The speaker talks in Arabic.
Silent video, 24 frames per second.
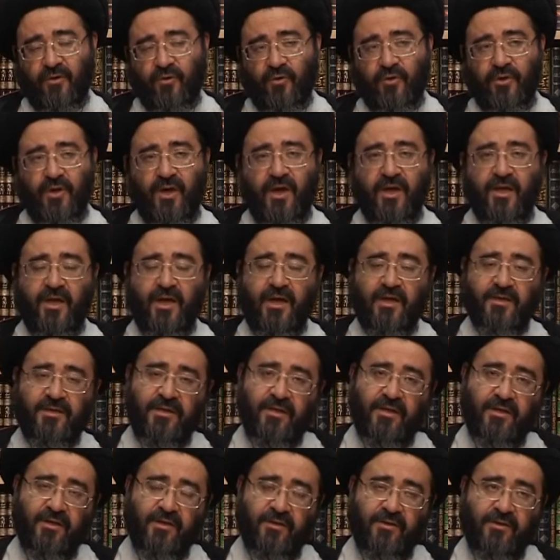هنا
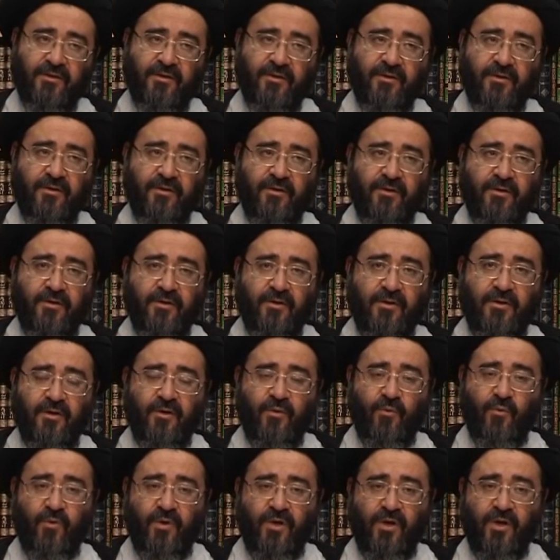يعترض
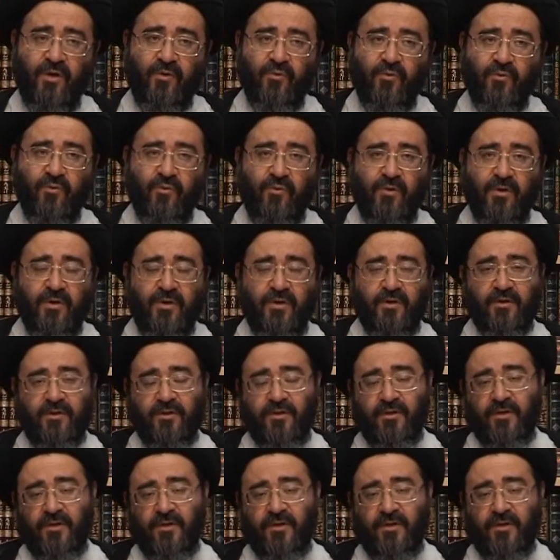ويقول